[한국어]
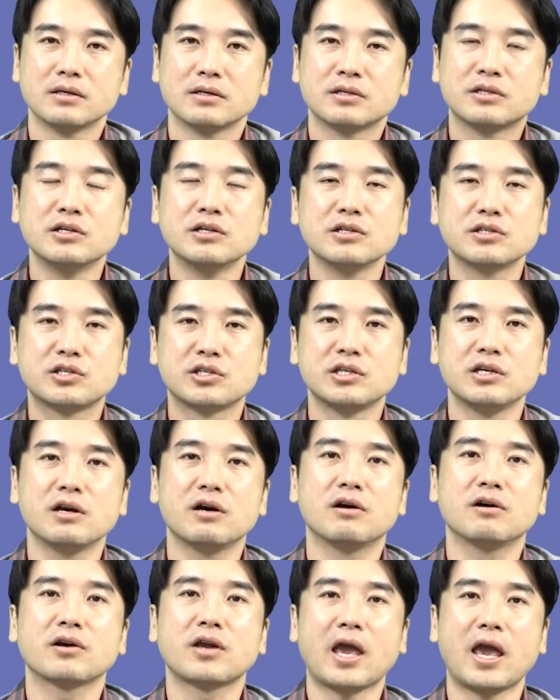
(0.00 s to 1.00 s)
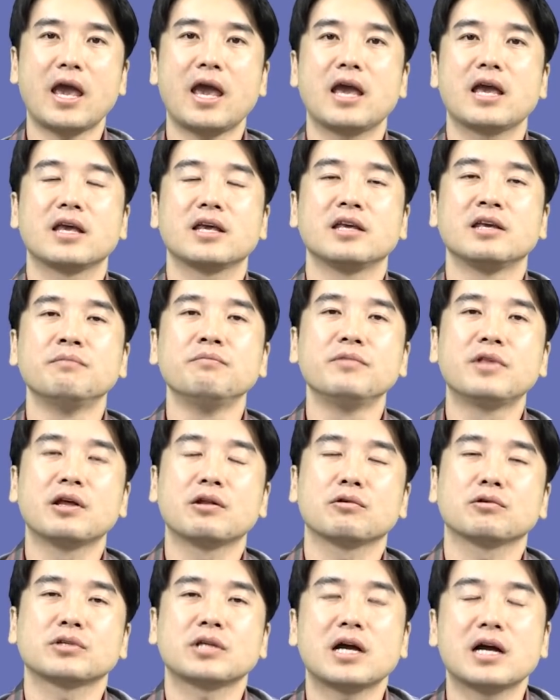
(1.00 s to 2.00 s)
그 지역의
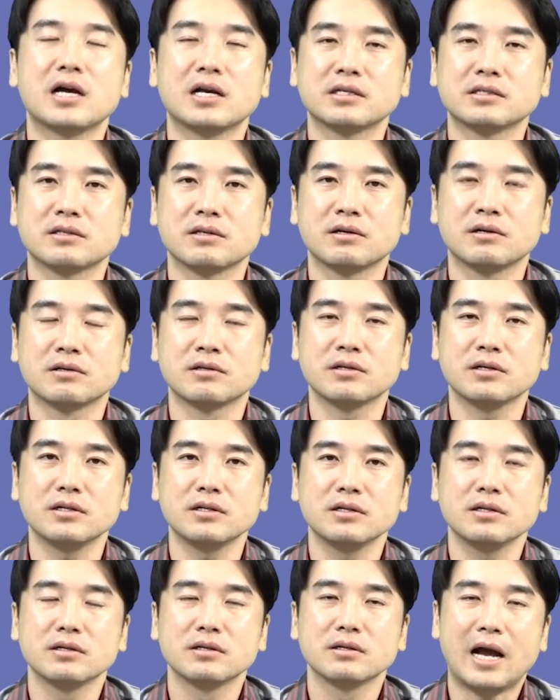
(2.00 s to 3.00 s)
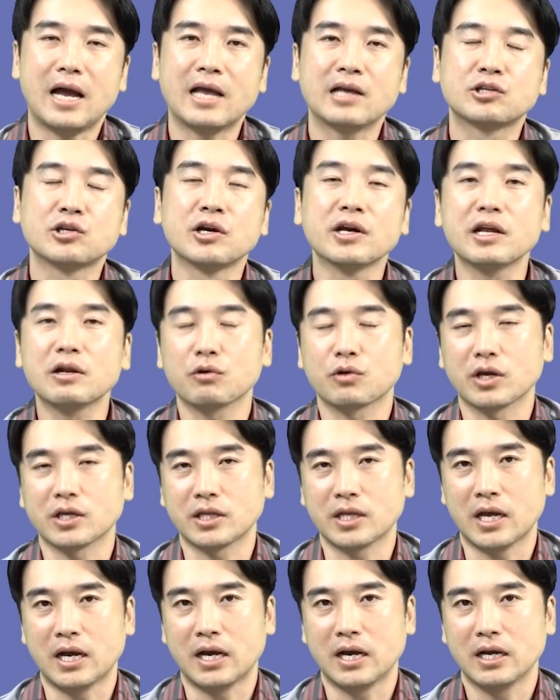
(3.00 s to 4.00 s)
임대료 상한선을 아예
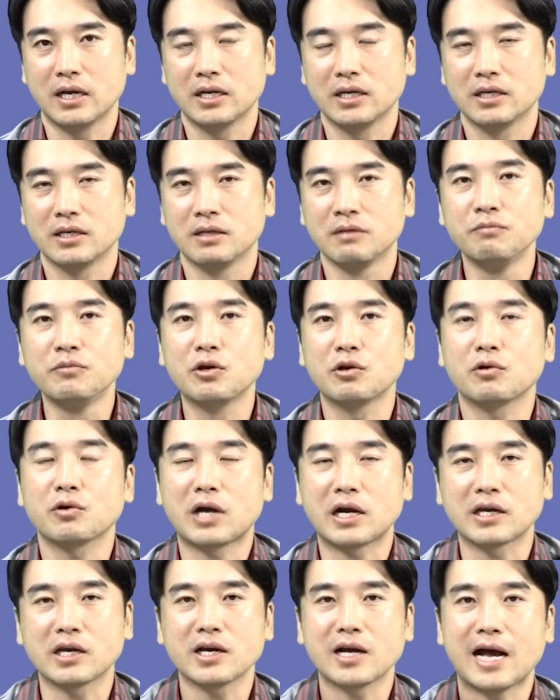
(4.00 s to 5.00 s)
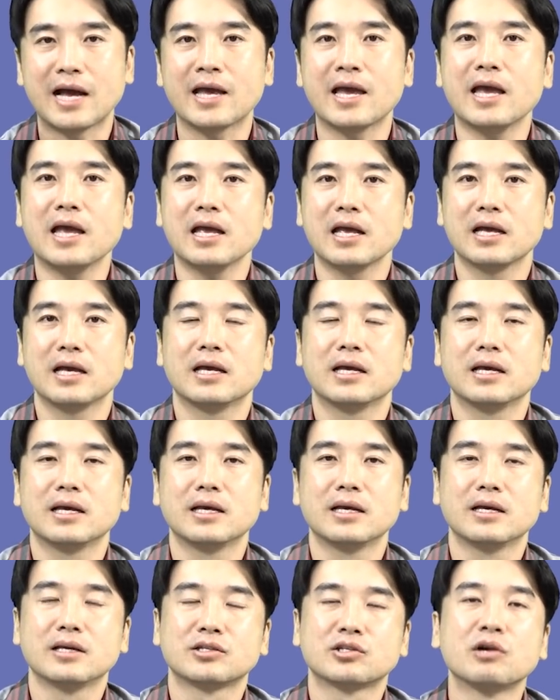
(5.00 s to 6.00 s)
정해놓겠다. 임대료 가격을 아예
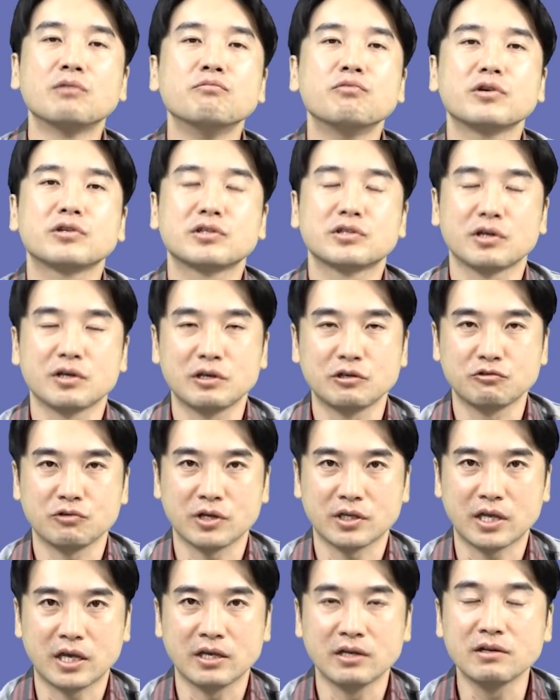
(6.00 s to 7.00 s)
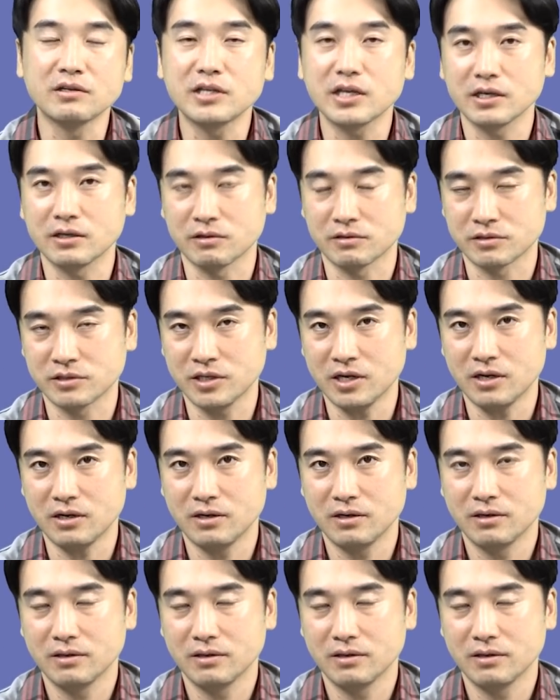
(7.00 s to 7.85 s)
정부에서 정해주겠다. 이런 얘기거든요.